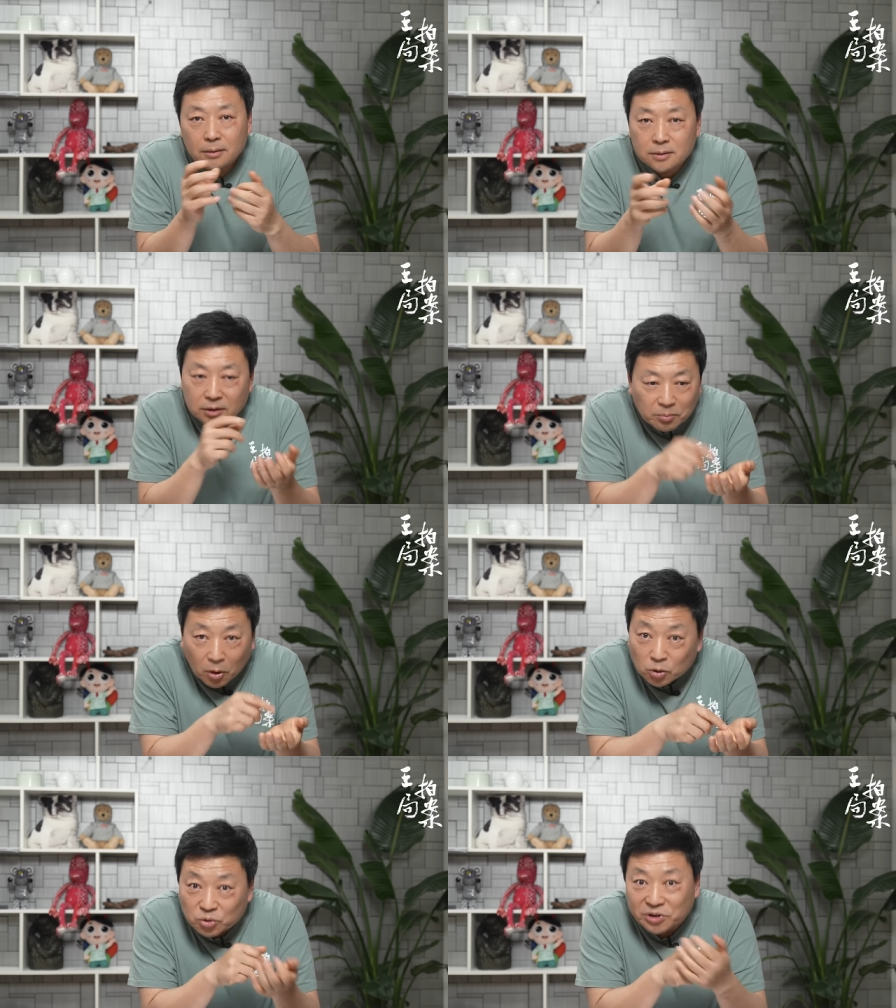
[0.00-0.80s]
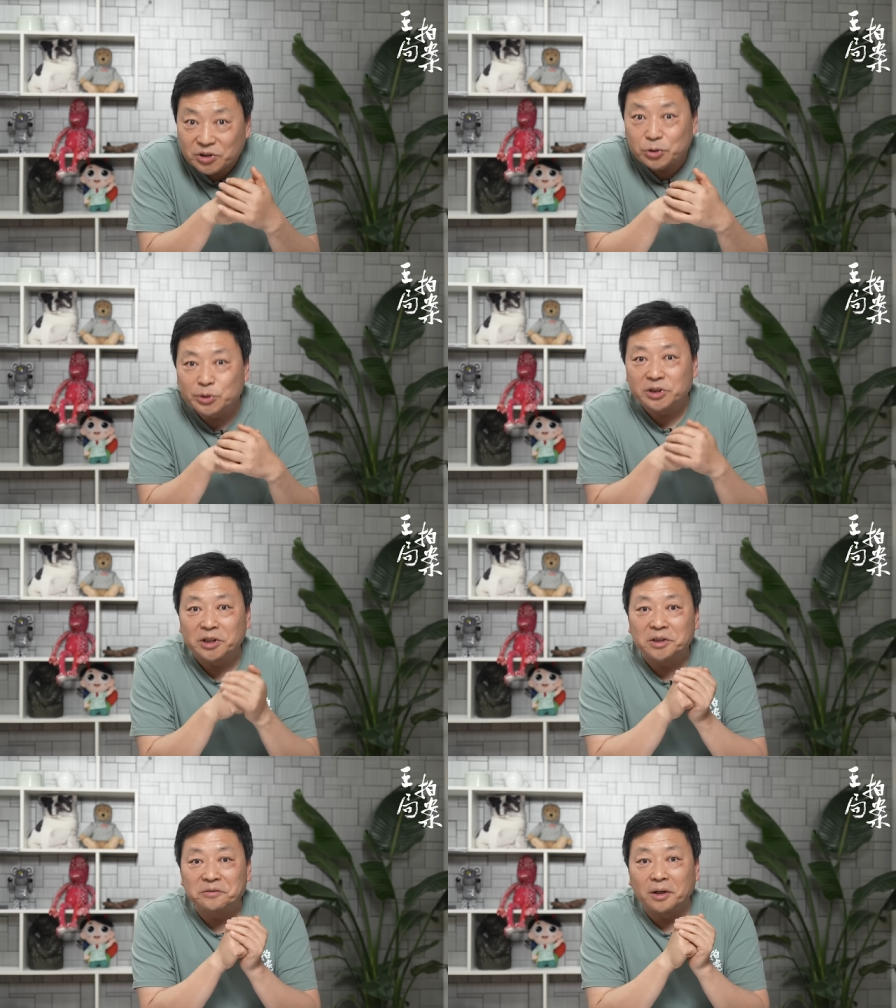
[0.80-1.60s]
这是毛主席休息的
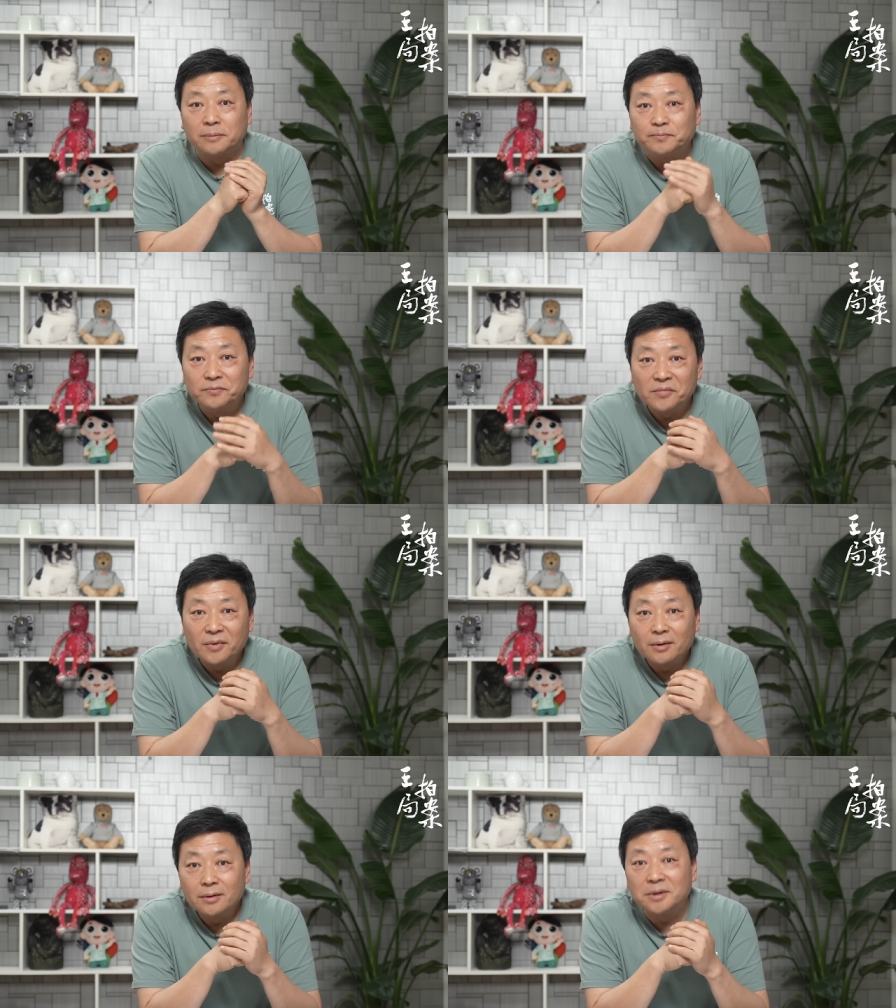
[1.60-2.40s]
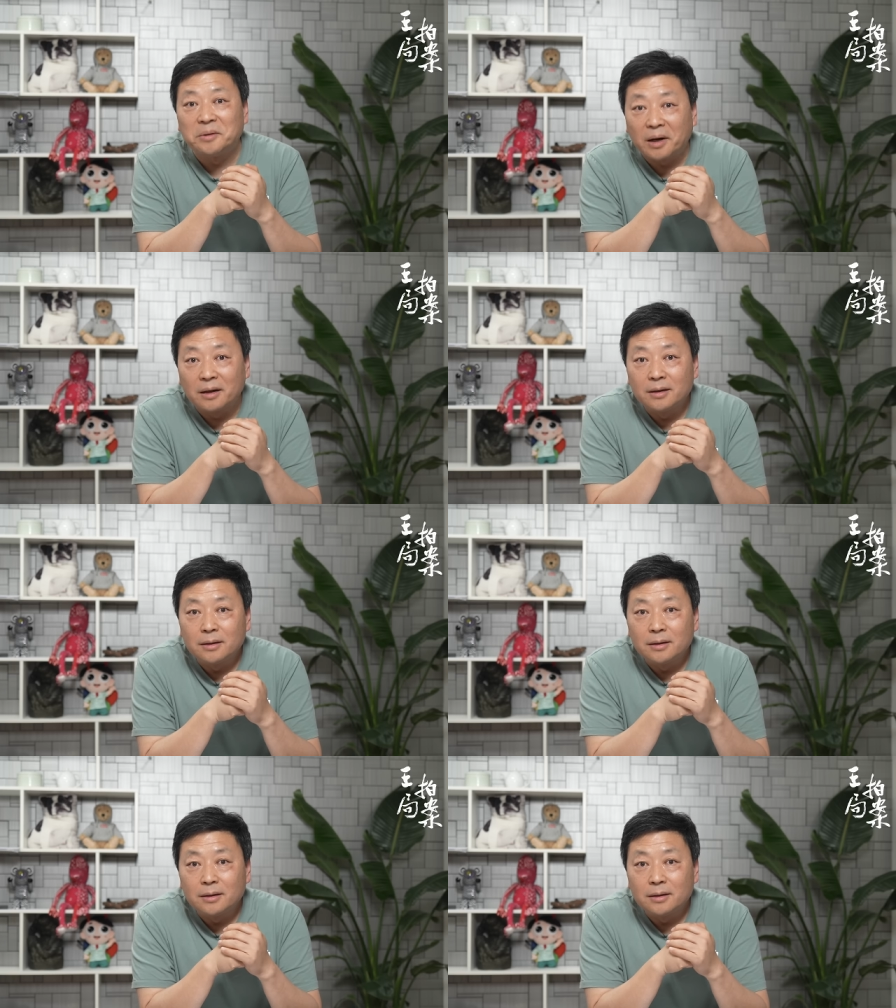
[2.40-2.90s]
地方，是吧？